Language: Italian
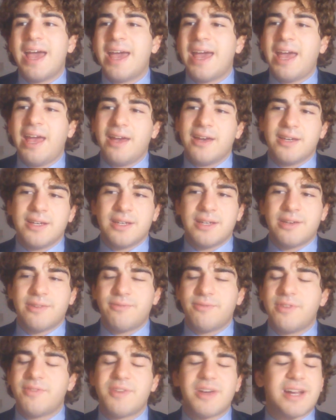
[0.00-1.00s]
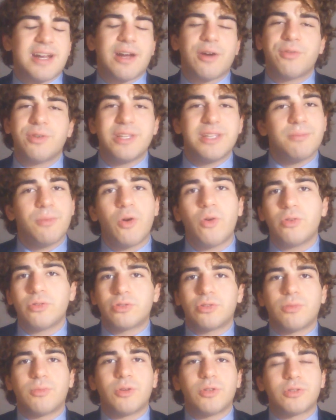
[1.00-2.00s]
e eh, vi verrà quindi
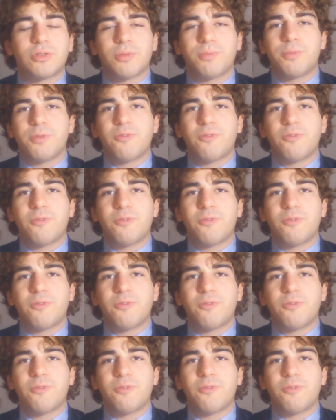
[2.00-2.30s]
molto molto